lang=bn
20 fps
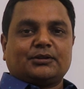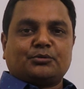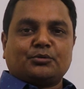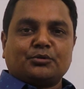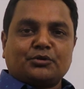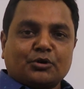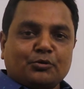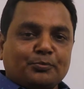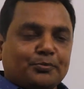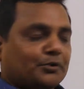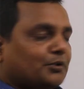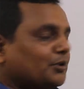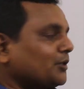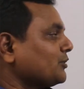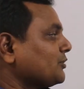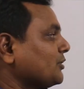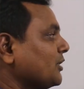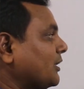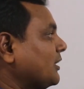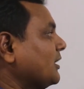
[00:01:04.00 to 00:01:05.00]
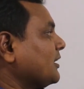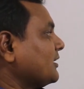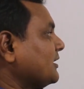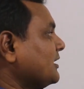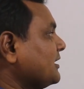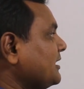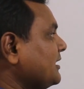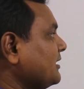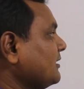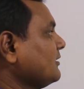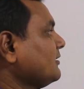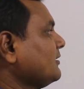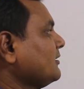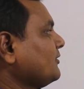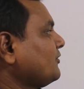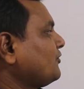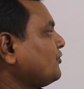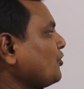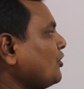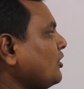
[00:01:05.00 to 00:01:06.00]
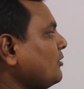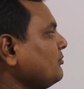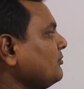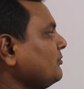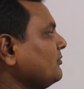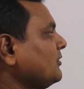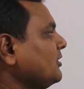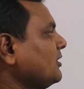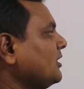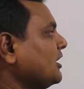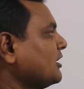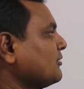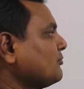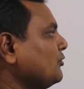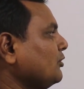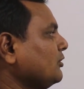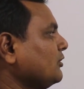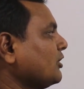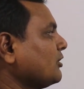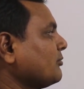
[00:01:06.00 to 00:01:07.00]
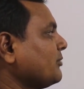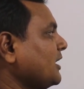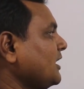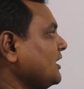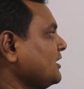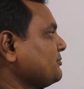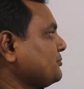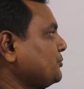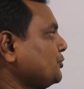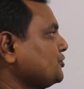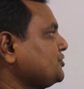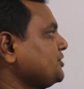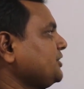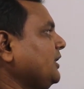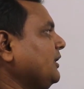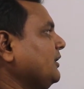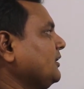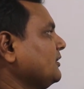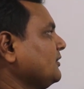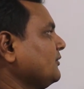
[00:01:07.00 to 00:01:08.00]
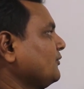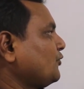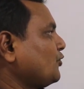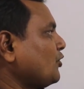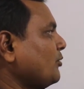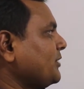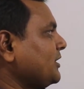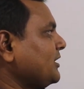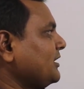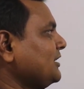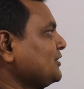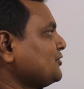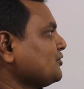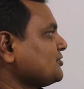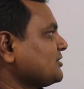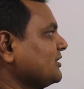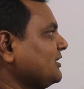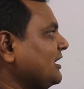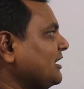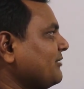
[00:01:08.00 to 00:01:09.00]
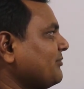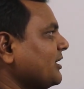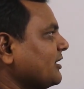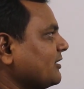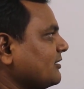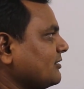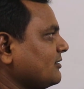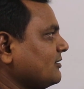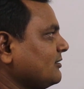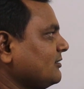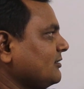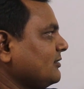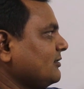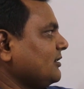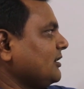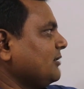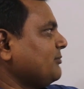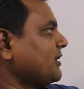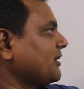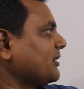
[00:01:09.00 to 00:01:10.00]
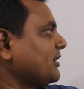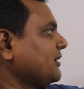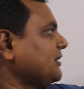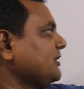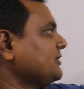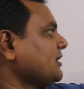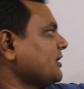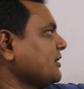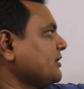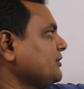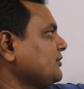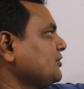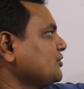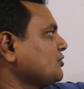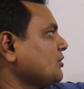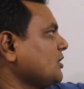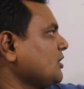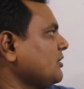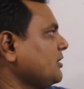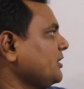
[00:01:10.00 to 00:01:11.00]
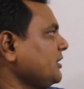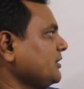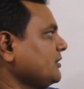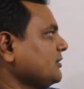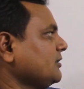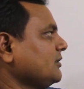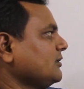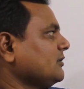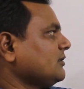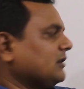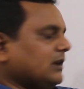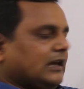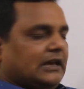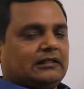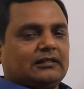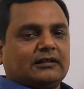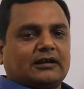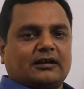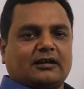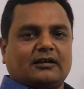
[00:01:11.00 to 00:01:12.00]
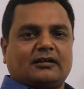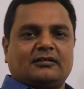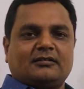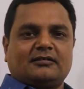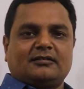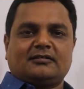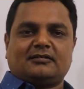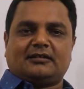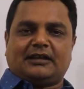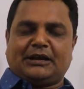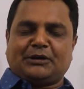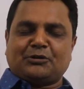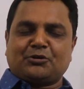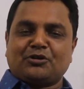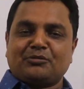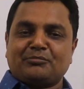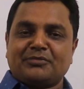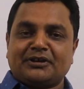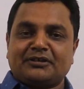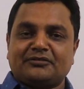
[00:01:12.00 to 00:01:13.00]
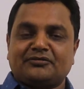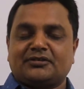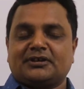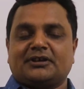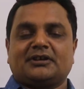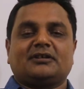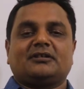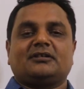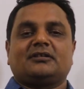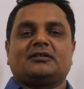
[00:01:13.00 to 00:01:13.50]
দুটো উপকরণ দরকার কে কি শ্রম আর মূলধন বা পুঁজি শ্রমের ইংলিশ হচ্ছে লেবার লেবারকে কি দ্বারা নির্দেশ করা হয় এল দ্বারা ইকোনমিক্সে